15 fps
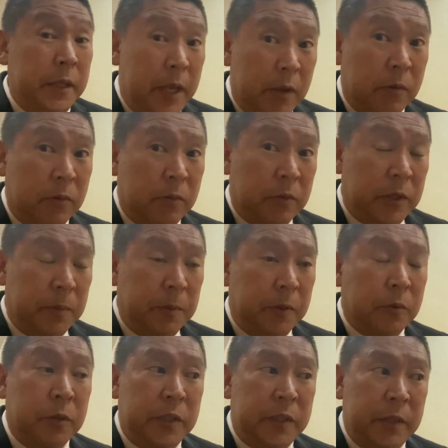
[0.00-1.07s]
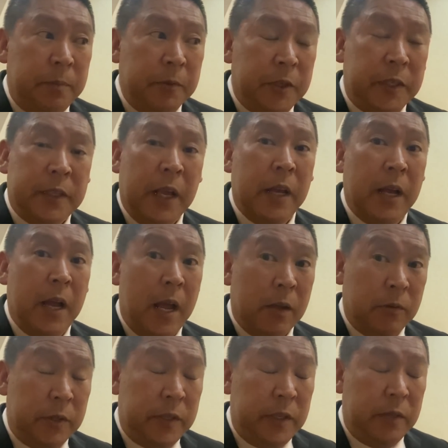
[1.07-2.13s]
ね、くちぶ、くしぶしさんが、
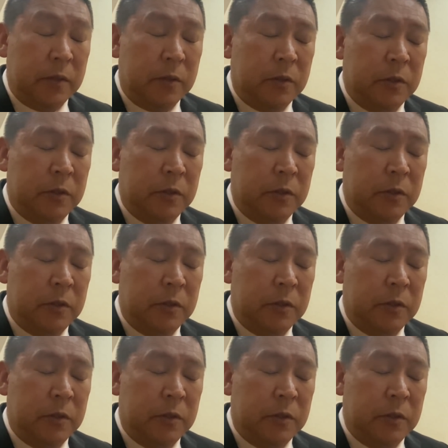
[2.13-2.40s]
くち、